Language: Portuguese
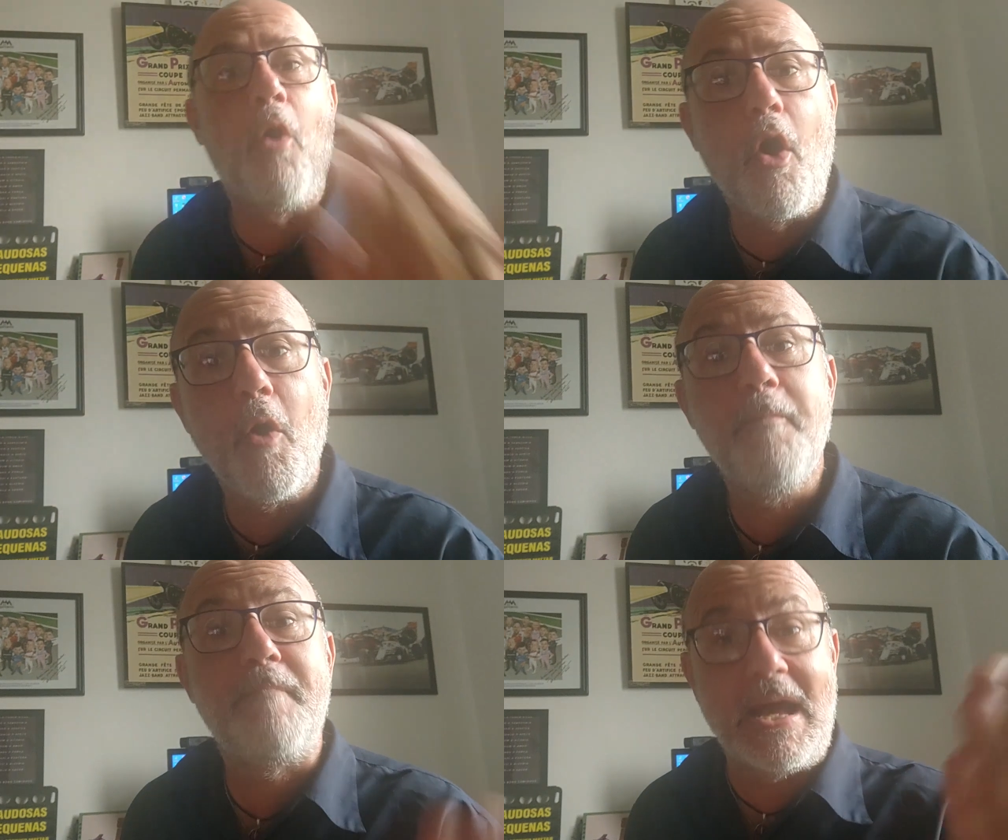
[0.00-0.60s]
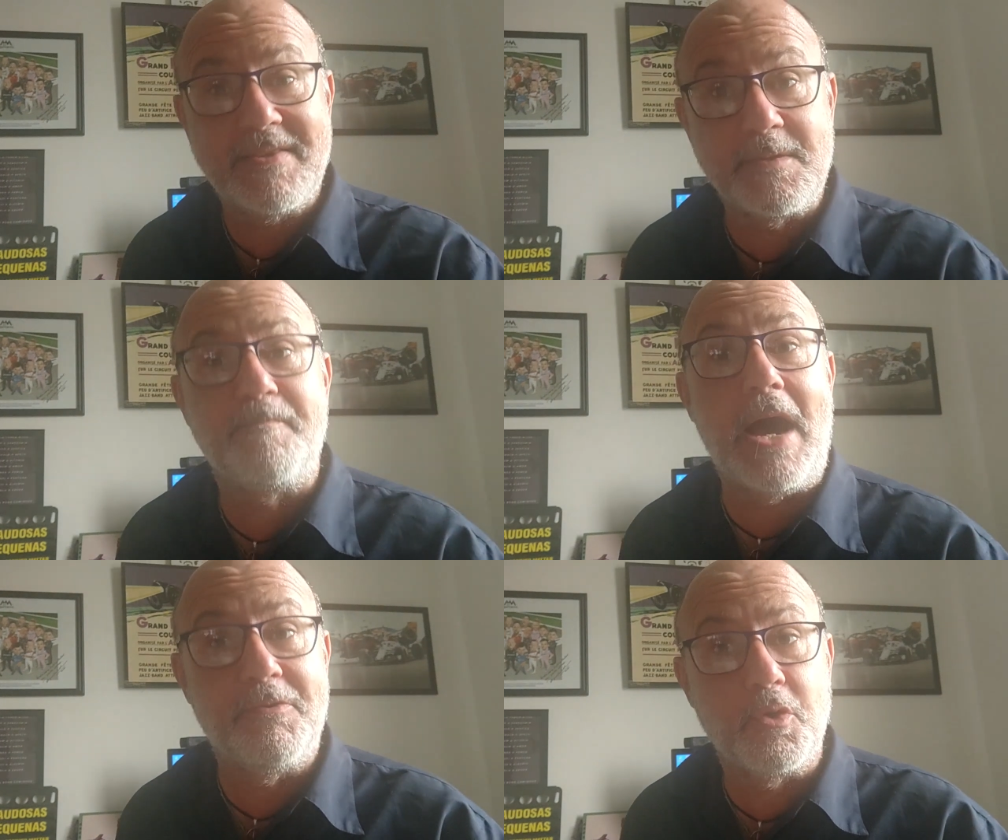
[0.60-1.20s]
ou
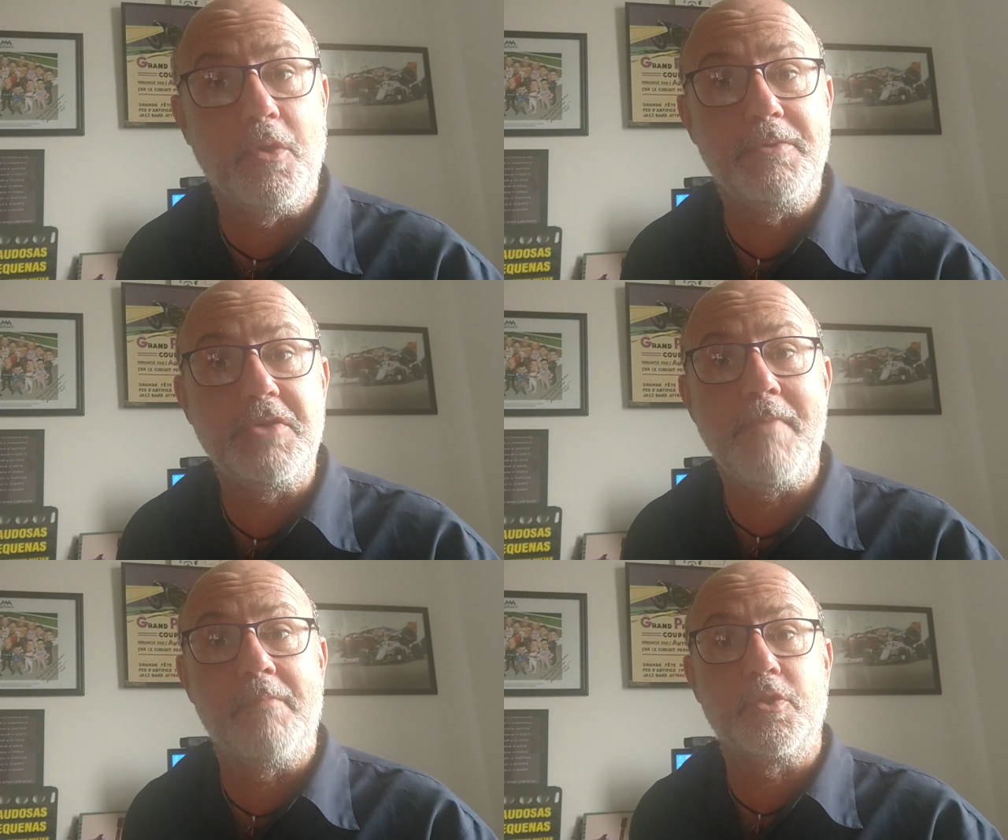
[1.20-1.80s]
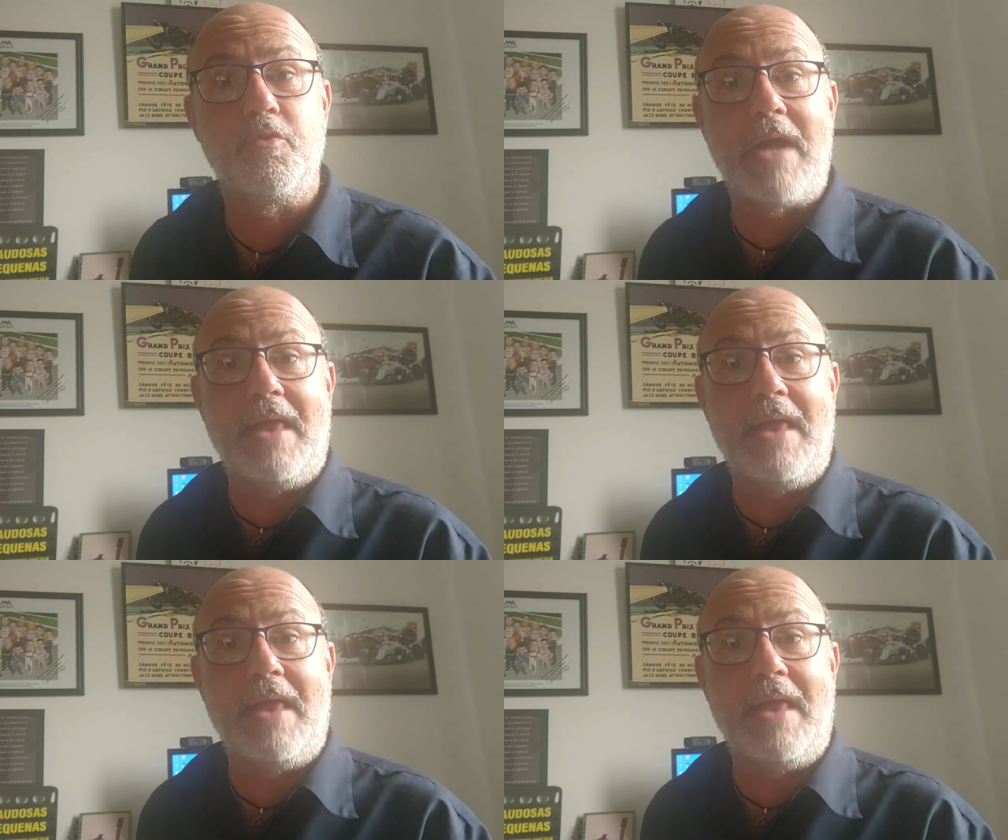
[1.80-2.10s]
participar do clube de membros do